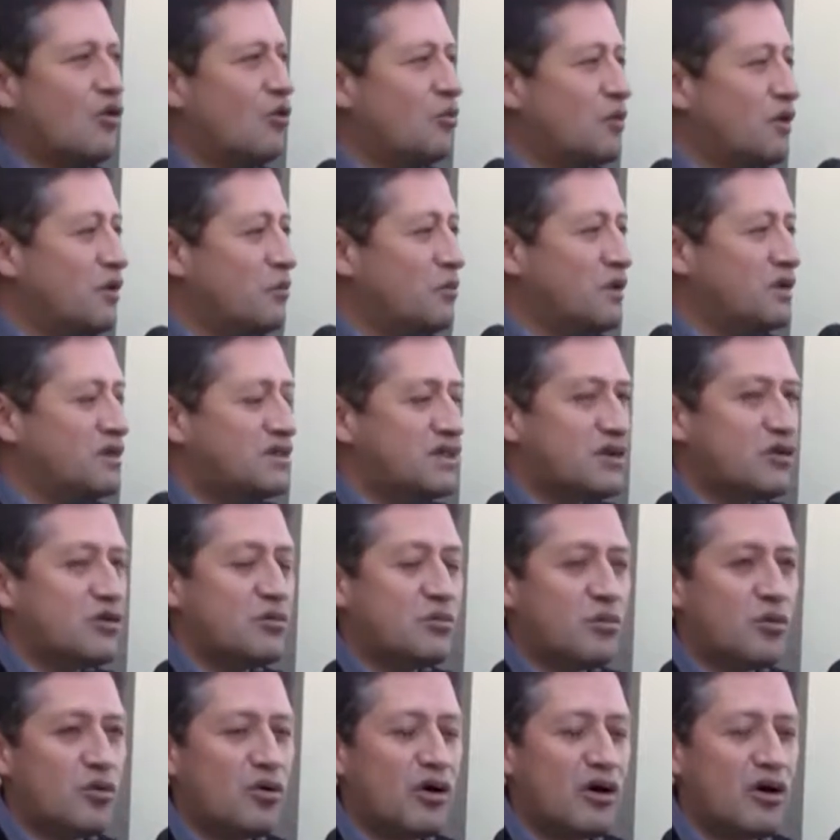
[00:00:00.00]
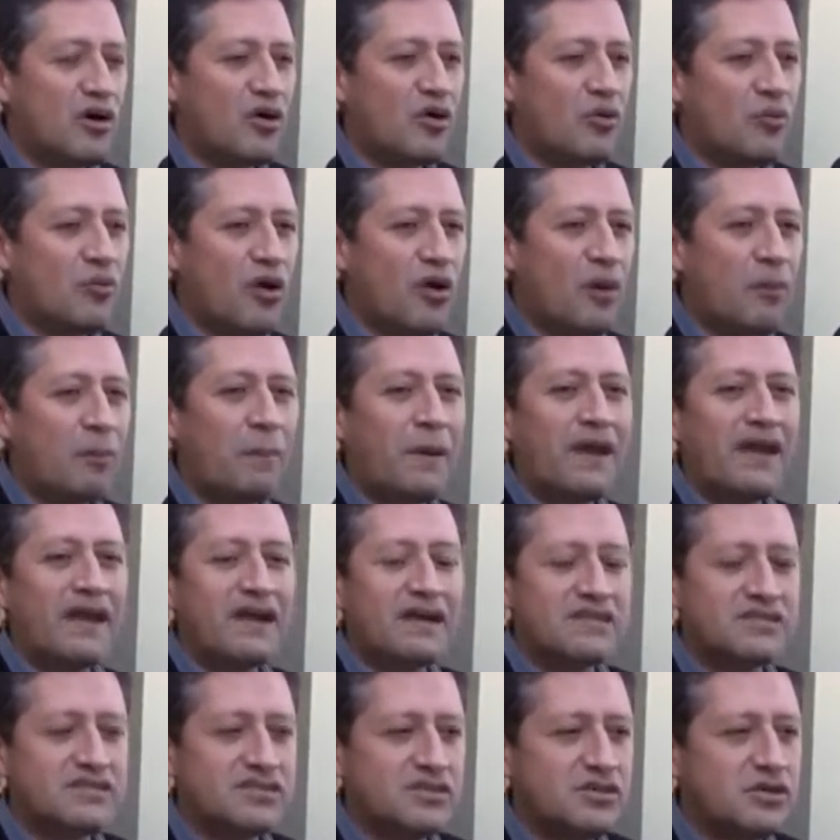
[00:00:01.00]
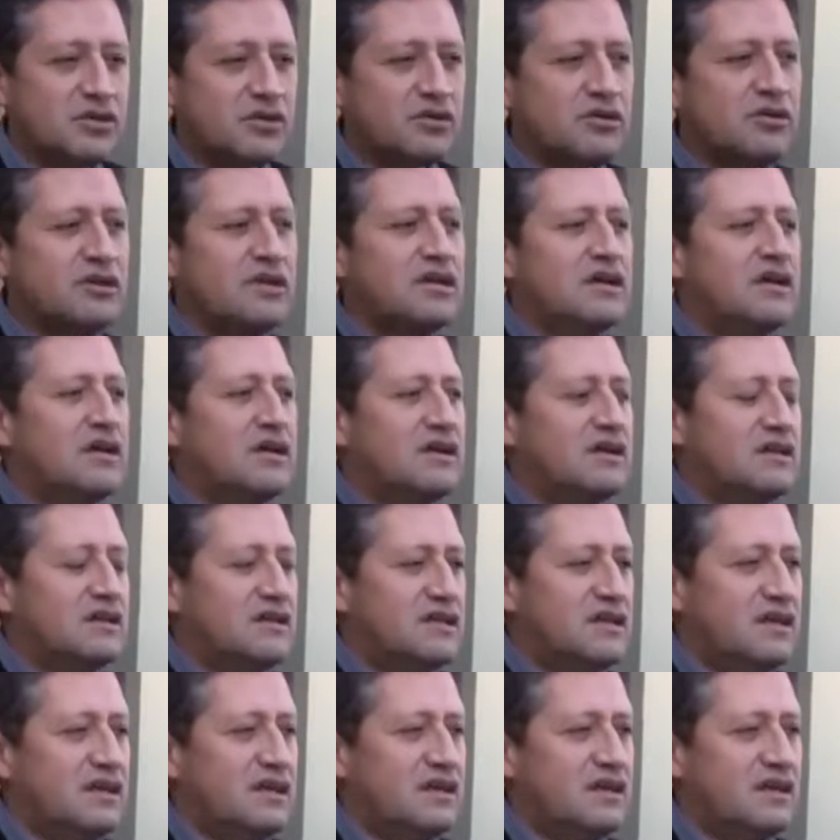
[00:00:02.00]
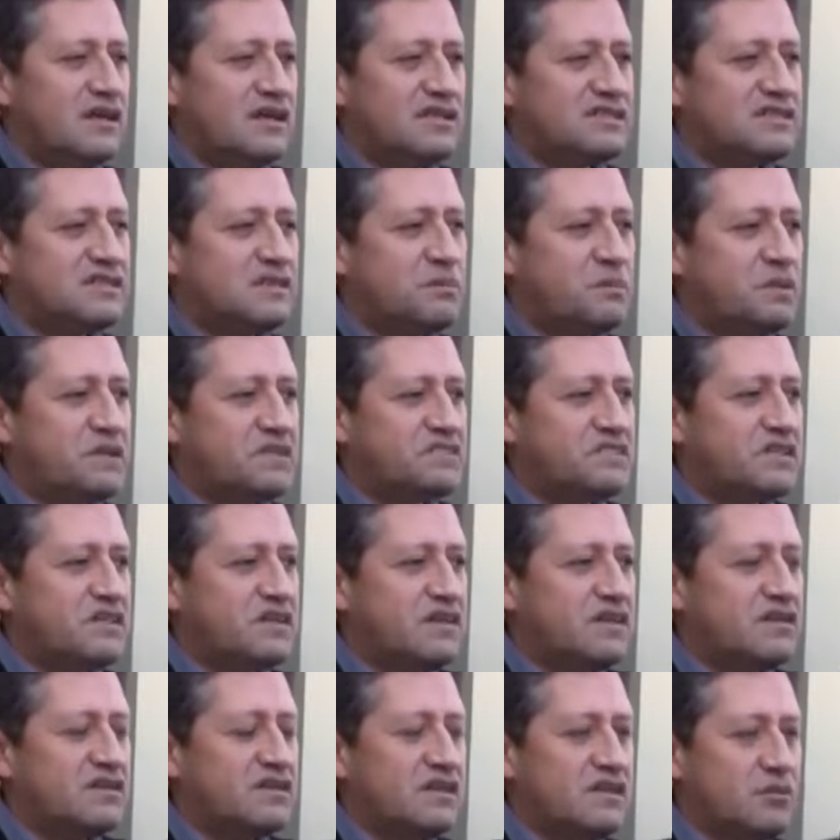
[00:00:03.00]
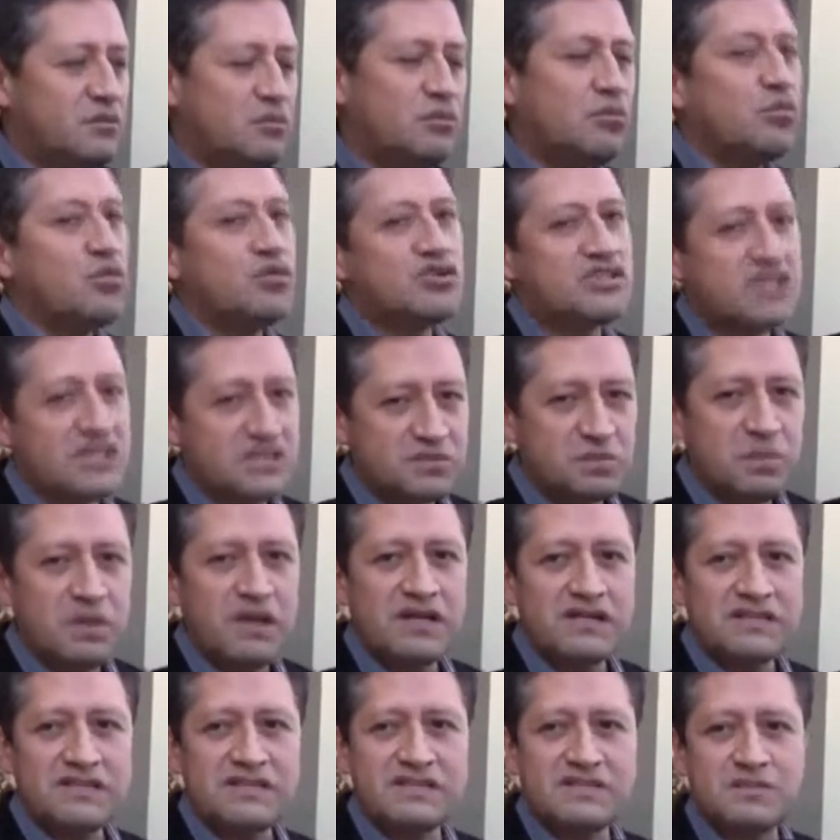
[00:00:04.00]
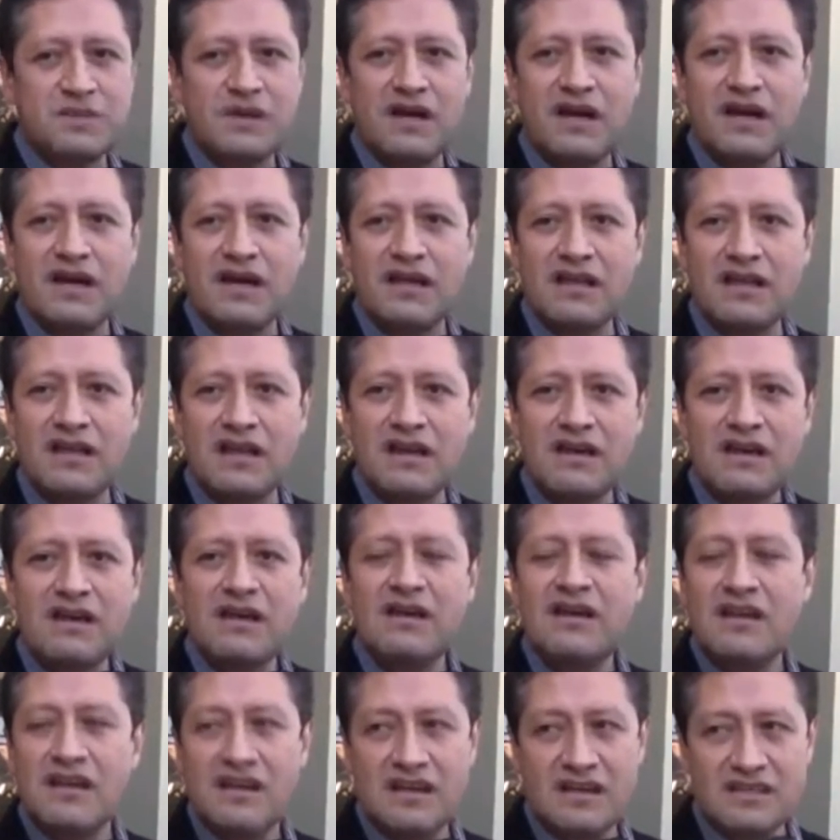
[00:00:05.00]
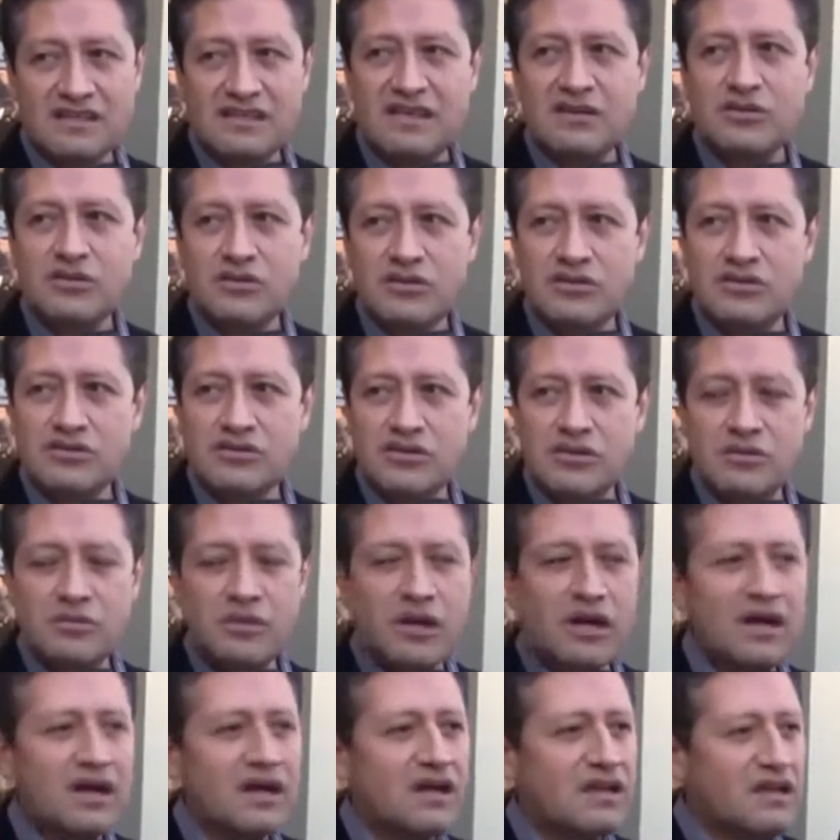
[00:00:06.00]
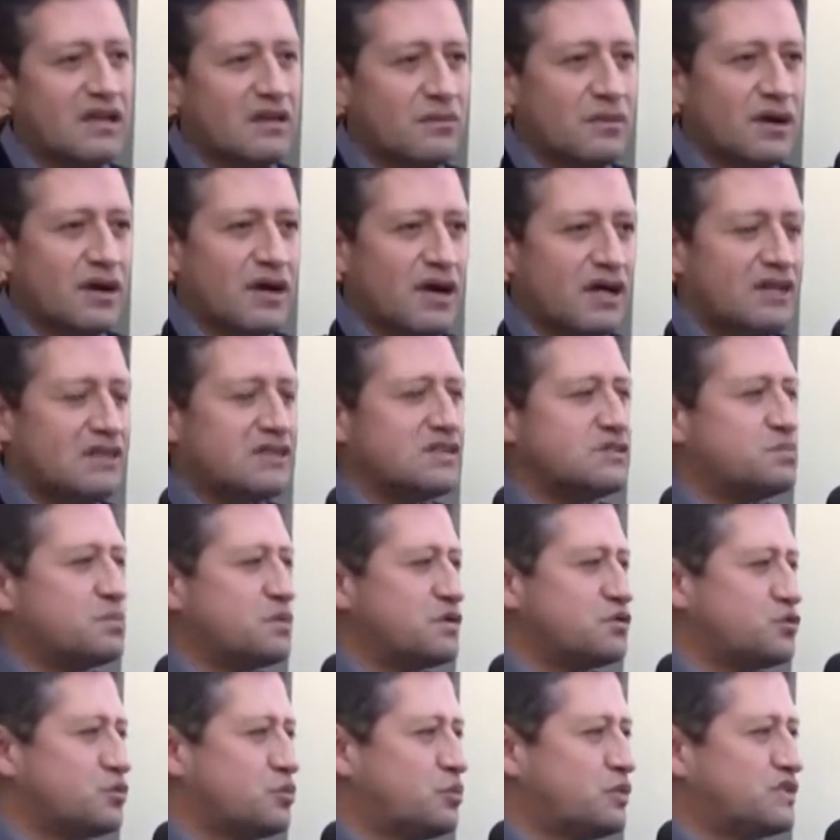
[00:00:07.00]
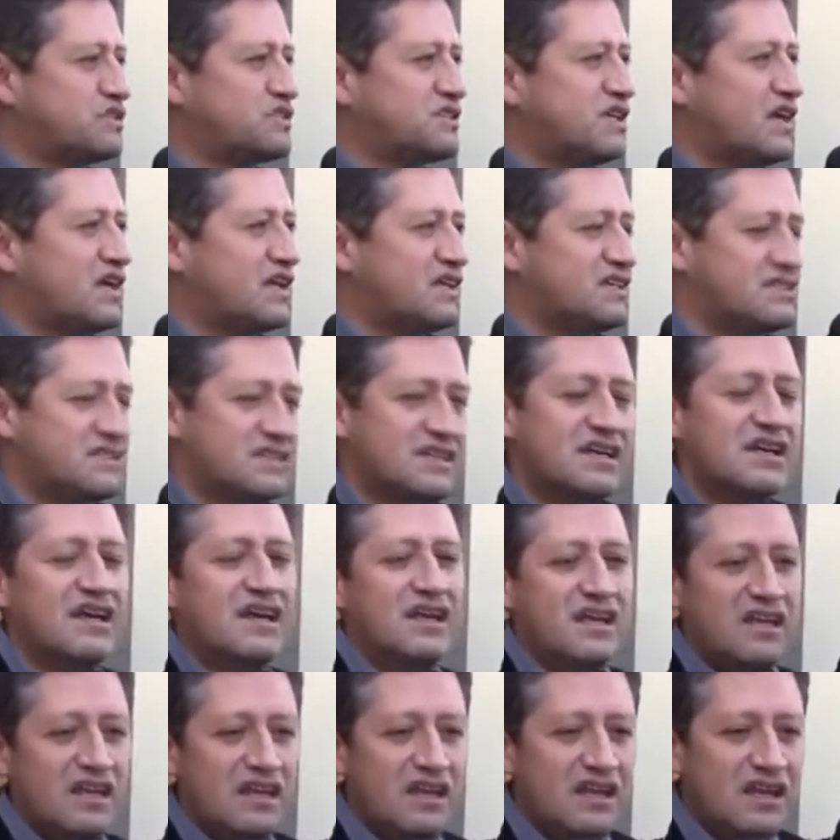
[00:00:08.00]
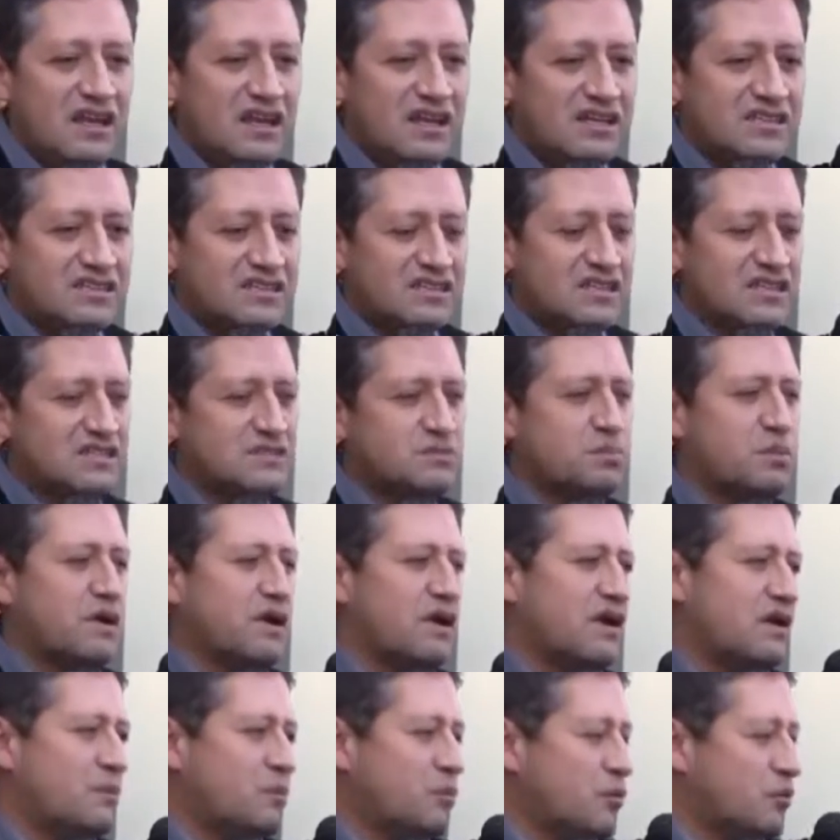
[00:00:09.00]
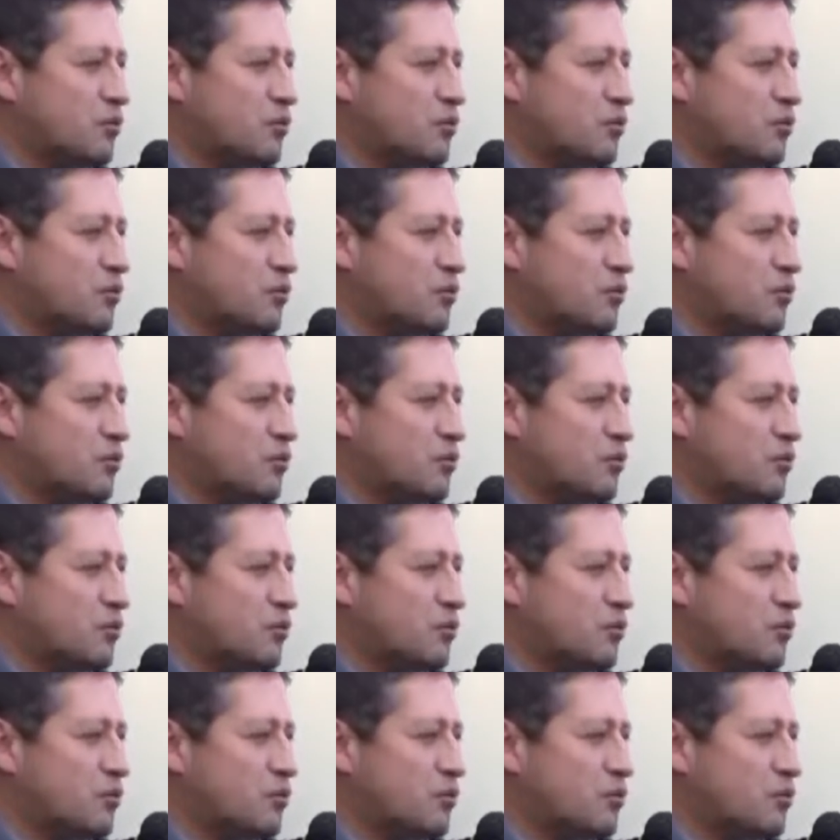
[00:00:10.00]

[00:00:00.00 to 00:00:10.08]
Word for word: Obviamente como aplicación de, este precedente, muchas plazas van a quedar en esa condición, van a quedar vacantes, presupuestadas y listas para la